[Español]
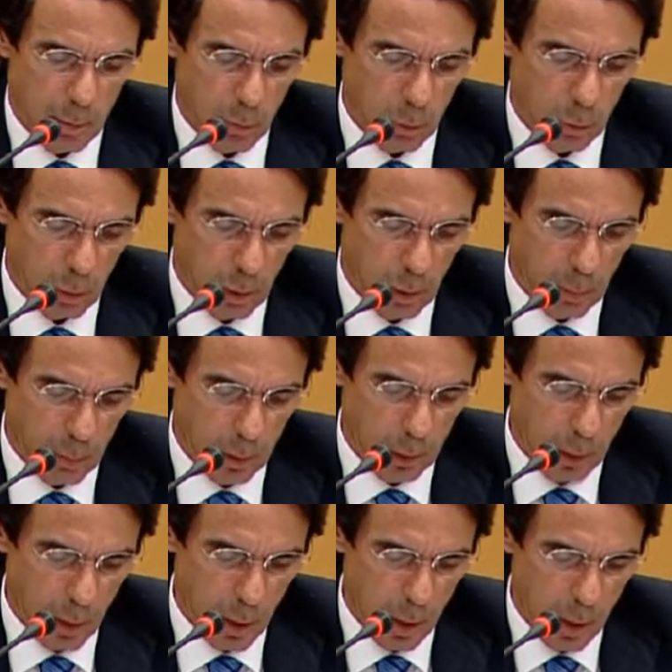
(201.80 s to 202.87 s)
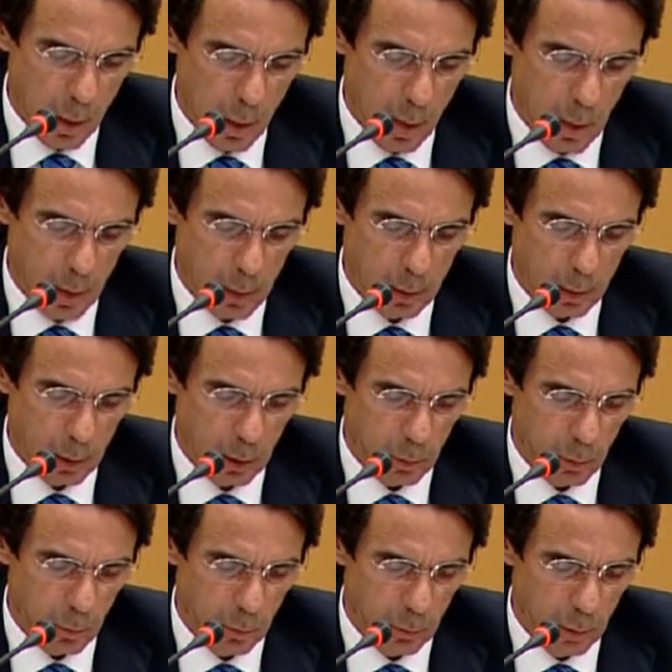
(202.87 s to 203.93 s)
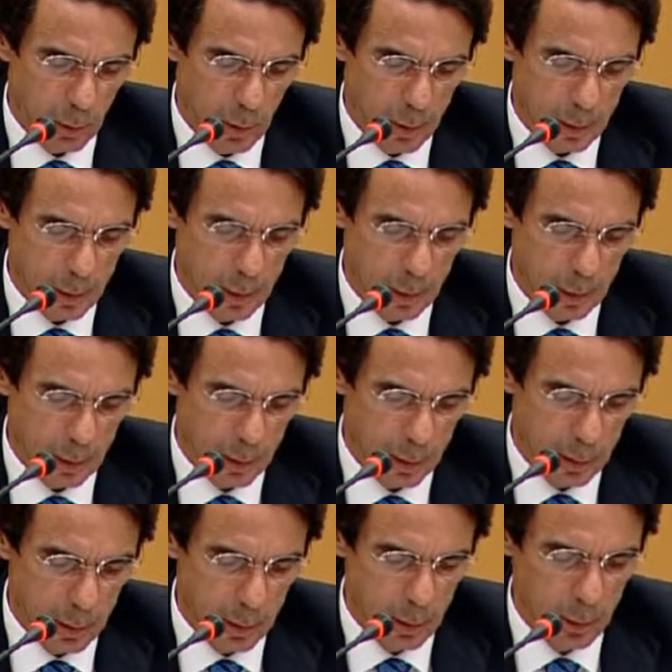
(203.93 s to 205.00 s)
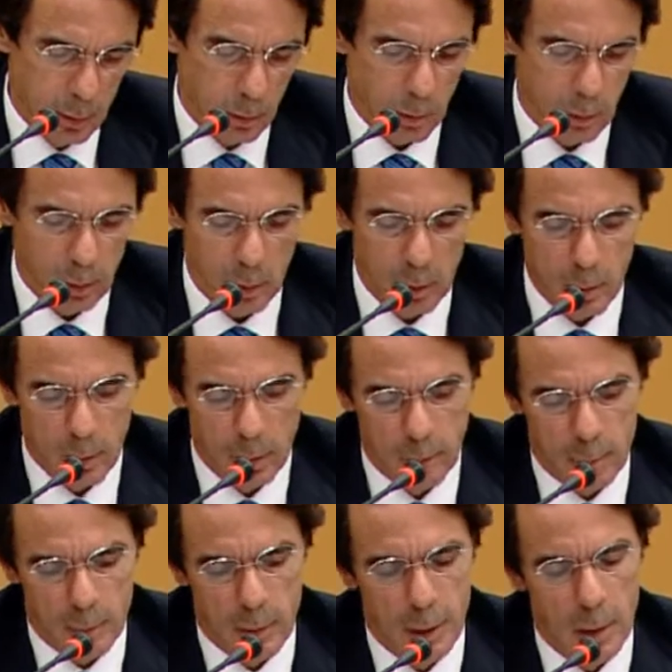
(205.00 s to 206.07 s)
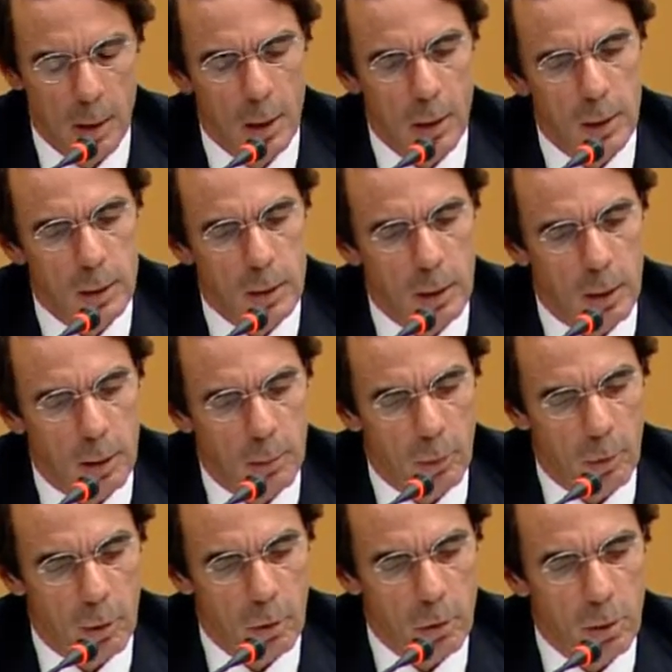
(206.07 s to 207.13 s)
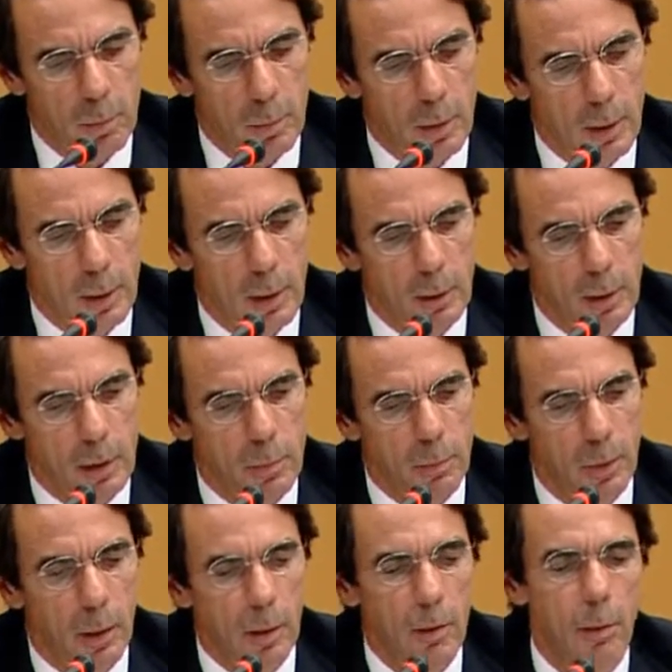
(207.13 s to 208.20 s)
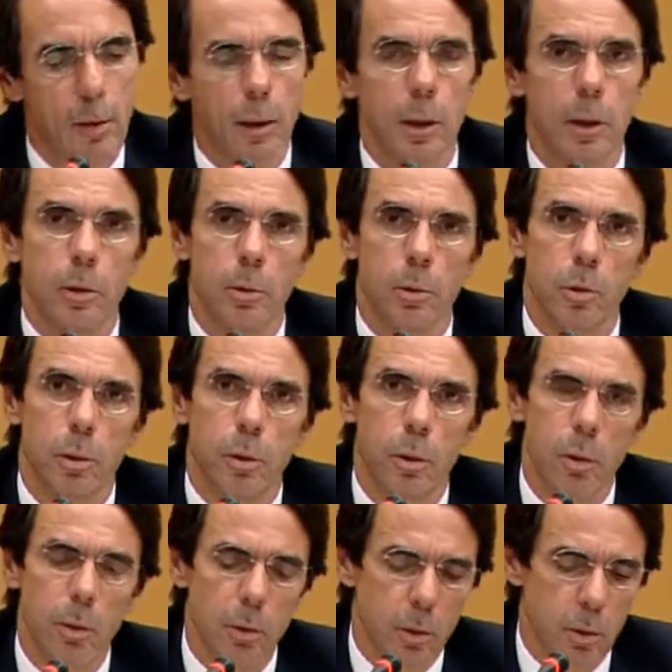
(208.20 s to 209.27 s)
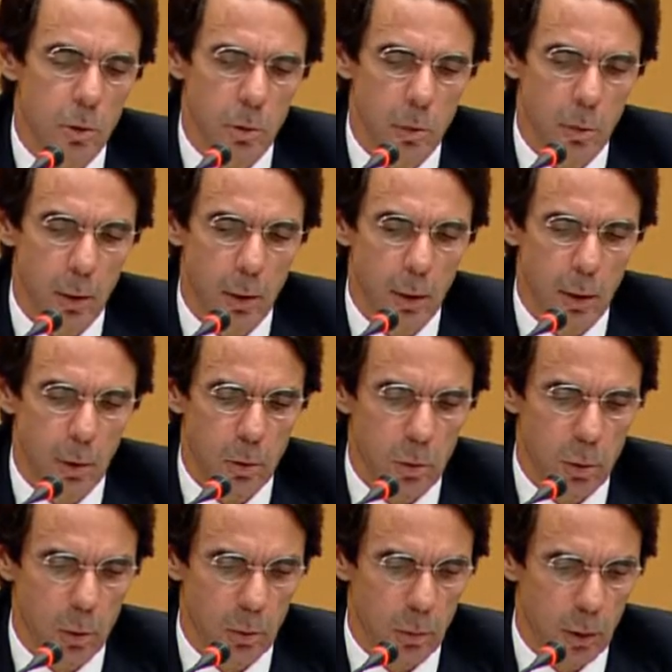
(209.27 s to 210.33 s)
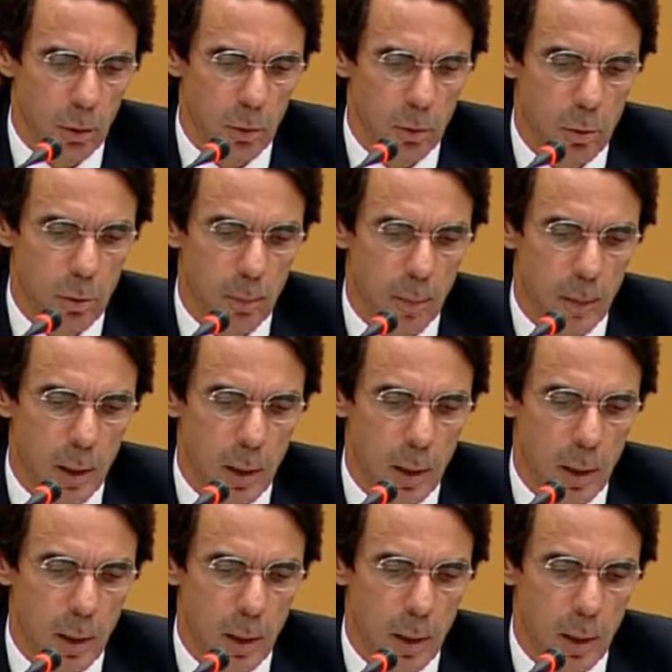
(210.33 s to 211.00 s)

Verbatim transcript: por su capacidad hasta las profundidades de la crisis de Occidente, sin que por ello se pierda la transparencia en la exposición ni se oscurezcan los argumentos.